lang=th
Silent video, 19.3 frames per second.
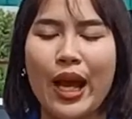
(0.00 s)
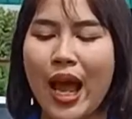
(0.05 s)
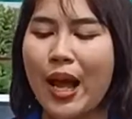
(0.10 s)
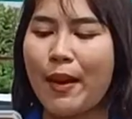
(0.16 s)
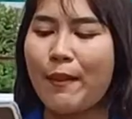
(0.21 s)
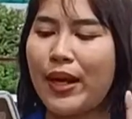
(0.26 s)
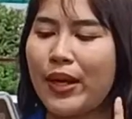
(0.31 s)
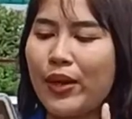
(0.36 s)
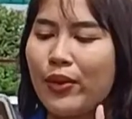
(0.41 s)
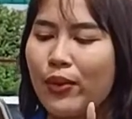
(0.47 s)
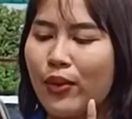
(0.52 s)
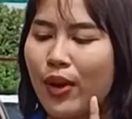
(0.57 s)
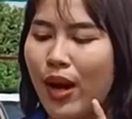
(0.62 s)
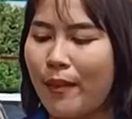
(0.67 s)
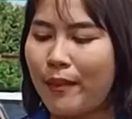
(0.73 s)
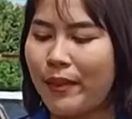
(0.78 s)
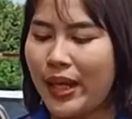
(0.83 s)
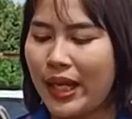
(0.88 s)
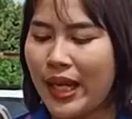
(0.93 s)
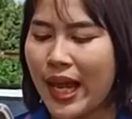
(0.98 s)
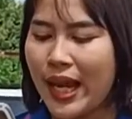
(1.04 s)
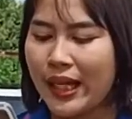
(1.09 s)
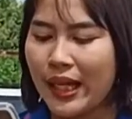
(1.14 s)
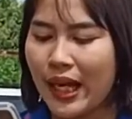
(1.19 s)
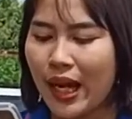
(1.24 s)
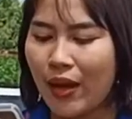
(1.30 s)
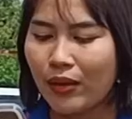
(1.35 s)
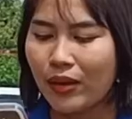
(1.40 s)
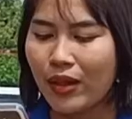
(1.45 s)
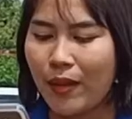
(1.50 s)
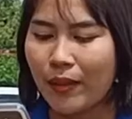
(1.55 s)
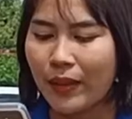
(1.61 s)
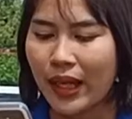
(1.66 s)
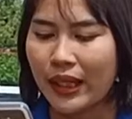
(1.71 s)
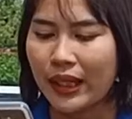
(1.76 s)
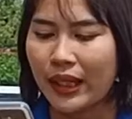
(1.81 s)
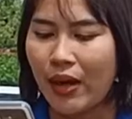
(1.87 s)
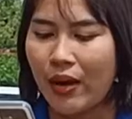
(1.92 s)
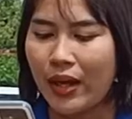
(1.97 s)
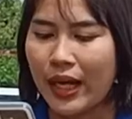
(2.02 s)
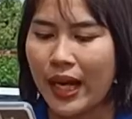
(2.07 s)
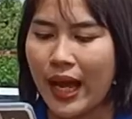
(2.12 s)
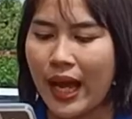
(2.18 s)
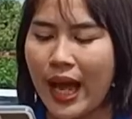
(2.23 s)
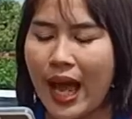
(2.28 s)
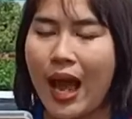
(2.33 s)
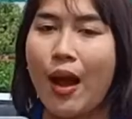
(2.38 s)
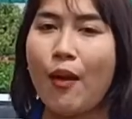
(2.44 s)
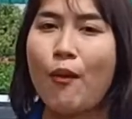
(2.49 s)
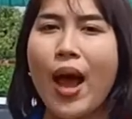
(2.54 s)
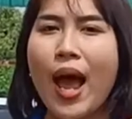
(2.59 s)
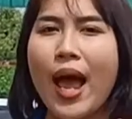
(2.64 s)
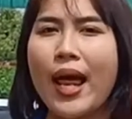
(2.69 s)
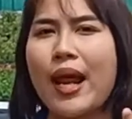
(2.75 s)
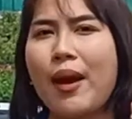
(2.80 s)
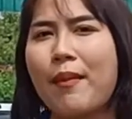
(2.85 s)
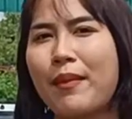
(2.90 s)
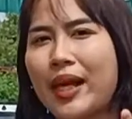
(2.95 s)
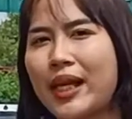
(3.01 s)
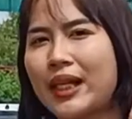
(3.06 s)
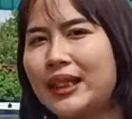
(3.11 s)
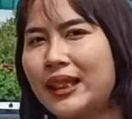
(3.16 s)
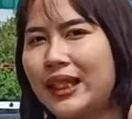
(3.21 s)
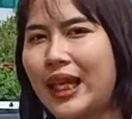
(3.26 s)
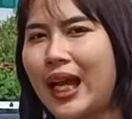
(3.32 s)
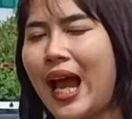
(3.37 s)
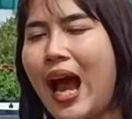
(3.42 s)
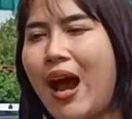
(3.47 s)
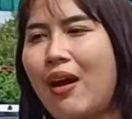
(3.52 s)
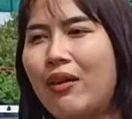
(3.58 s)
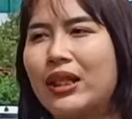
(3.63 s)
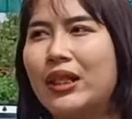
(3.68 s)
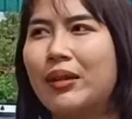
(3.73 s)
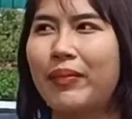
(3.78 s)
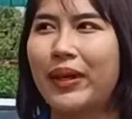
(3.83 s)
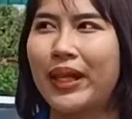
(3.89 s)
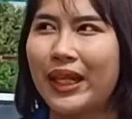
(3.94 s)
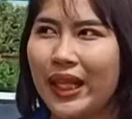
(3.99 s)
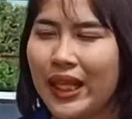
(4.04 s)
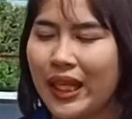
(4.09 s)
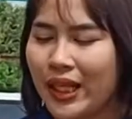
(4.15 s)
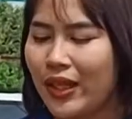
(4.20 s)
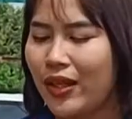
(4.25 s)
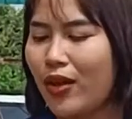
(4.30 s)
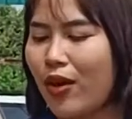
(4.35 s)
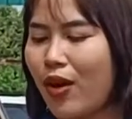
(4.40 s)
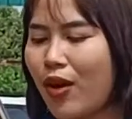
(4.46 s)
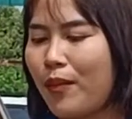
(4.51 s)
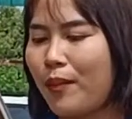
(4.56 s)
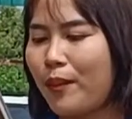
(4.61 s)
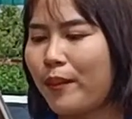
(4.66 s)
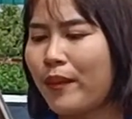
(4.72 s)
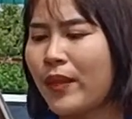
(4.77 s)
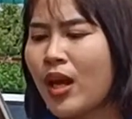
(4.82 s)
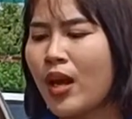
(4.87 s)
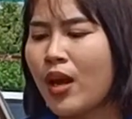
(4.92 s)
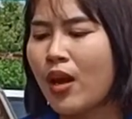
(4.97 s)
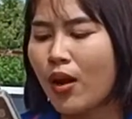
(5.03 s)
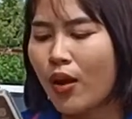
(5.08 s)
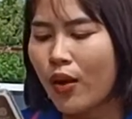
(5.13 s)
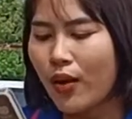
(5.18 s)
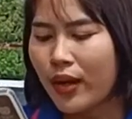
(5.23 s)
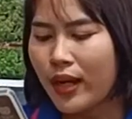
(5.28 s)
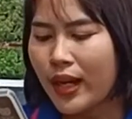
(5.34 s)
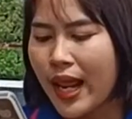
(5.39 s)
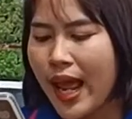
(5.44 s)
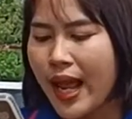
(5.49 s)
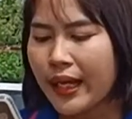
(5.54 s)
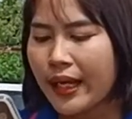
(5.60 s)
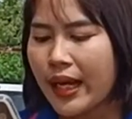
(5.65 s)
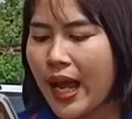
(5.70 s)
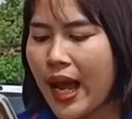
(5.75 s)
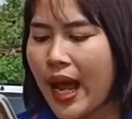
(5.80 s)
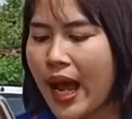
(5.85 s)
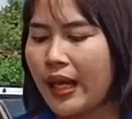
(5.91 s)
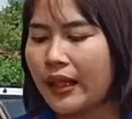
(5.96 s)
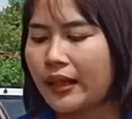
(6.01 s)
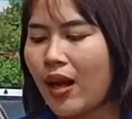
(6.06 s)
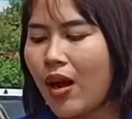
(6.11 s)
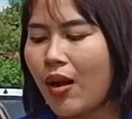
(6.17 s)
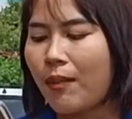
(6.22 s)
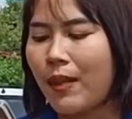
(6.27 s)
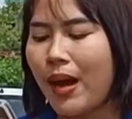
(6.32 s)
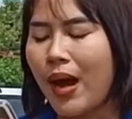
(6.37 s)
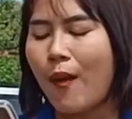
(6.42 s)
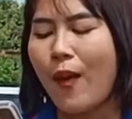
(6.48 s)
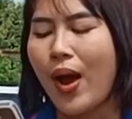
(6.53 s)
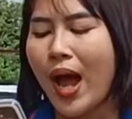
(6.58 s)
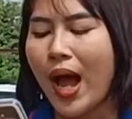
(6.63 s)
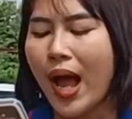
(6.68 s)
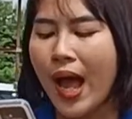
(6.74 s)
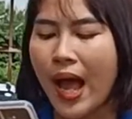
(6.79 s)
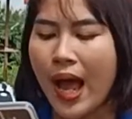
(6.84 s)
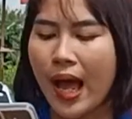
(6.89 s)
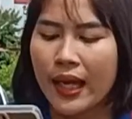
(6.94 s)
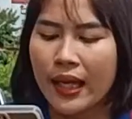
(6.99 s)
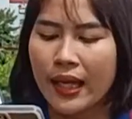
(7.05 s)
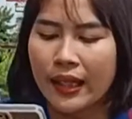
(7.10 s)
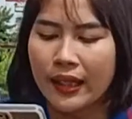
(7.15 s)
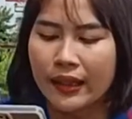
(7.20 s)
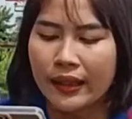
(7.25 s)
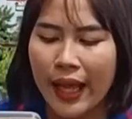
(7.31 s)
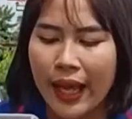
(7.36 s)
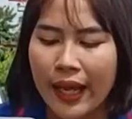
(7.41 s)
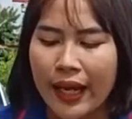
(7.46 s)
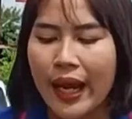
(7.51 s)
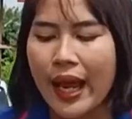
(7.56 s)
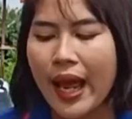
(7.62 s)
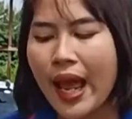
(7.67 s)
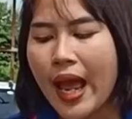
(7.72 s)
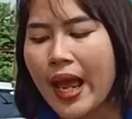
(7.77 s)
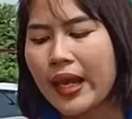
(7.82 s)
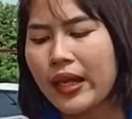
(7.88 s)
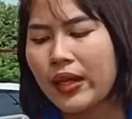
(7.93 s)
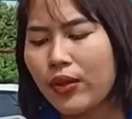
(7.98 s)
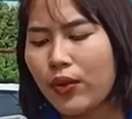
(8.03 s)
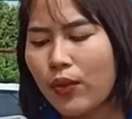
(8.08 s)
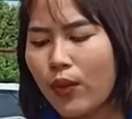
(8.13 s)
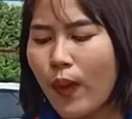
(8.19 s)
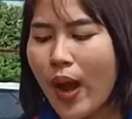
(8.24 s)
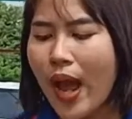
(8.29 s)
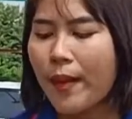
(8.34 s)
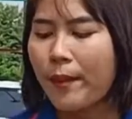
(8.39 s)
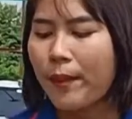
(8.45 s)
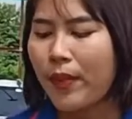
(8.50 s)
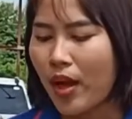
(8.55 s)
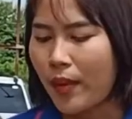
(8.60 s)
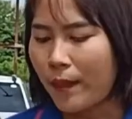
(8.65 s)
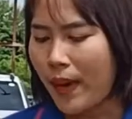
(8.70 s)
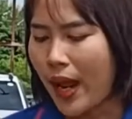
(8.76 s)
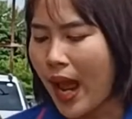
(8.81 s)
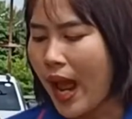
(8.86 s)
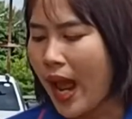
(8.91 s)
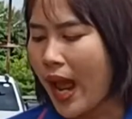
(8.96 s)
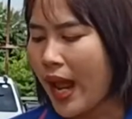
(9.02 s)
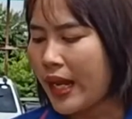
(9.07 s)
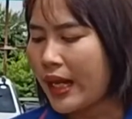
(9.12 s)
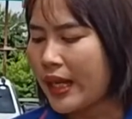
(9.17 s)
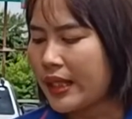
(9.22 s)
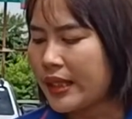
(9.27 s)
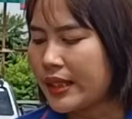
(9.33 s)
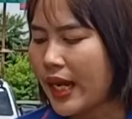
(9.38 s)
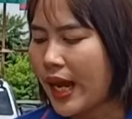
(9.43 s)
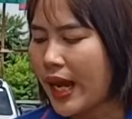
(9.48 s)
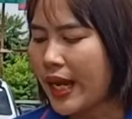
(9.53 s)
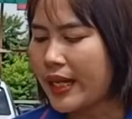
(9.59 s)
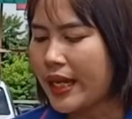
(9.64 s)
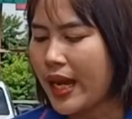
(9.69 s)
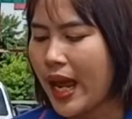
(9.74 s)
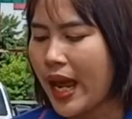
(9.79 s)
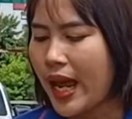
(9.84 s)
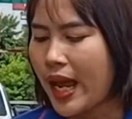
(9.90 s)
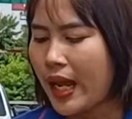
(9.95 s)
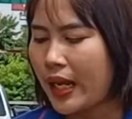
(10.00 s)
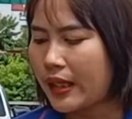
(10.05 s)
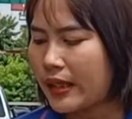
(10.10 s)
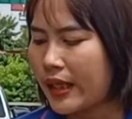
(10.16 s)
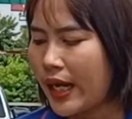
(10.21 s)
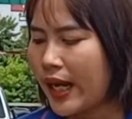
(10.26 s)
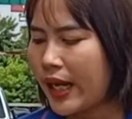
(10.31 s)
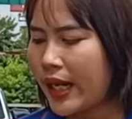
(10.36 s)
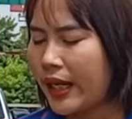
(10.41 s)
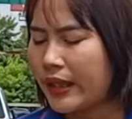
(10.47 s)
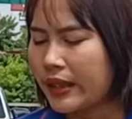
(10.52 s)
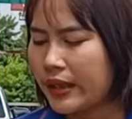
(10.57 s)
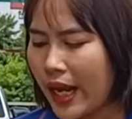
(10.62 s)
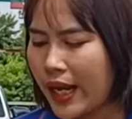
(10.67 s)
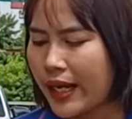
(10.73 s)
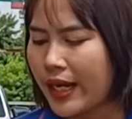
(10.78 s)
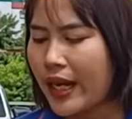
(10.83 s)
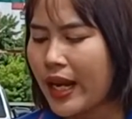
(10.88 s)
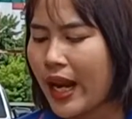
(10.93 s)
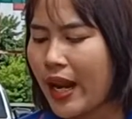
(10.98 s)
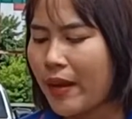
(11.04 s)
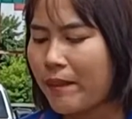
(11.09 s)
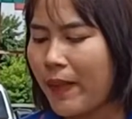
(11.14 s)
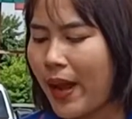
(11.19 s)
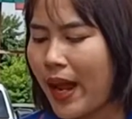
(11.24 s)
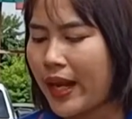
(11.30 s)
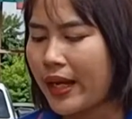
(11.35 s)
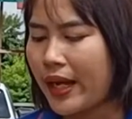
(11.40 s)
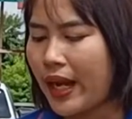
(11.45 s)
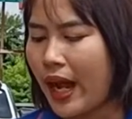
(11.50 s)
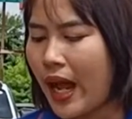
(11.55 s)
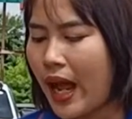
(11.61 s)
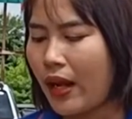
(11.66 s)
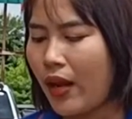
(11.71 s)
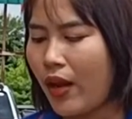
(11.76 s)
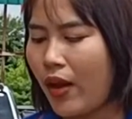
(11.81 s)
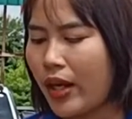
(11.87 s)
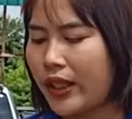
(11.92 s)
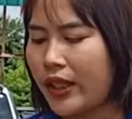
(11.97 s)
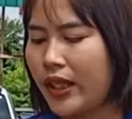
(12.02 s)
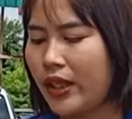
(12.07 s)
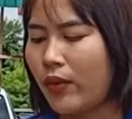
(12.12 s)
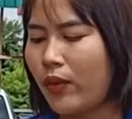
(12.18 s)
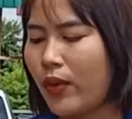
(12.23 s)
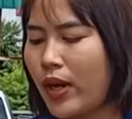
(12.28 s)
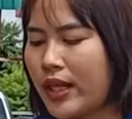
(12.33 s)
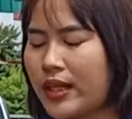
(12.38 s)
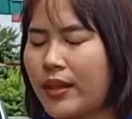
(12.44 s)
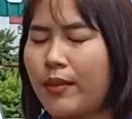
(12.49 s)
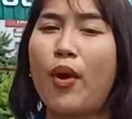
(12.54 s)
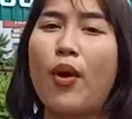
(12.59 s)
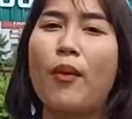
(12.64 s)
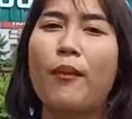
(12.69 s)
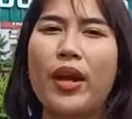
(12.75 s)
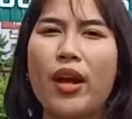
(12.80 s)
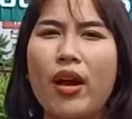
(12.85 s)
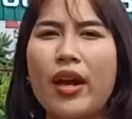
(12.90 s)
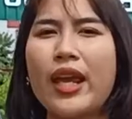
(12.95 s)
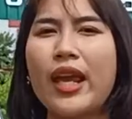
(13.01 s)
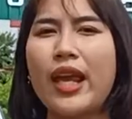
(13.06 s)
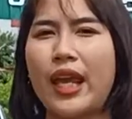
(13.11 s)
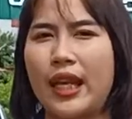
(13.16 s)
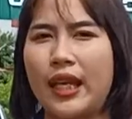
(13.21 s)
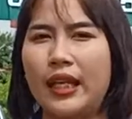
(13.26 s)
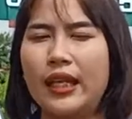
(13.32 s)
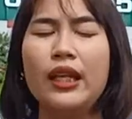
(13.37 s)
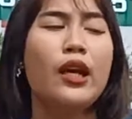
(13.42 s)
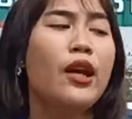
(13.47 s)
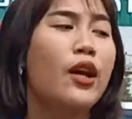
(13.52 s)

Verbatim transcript: ค่ะมาดูคอมเมนต์แรกที่เขาตอบกันก่อนนะคะ ว่าทำไมสีขาวถึงเป็นที่นิยม คนแรกนะคะตอบมาว่าแต่งง่ายดูกว้างปลอดภัยใช้นาเช้งใช้นานๆไปนะคะรอยขีดข่วนจะมองไม่ค่อยเห็น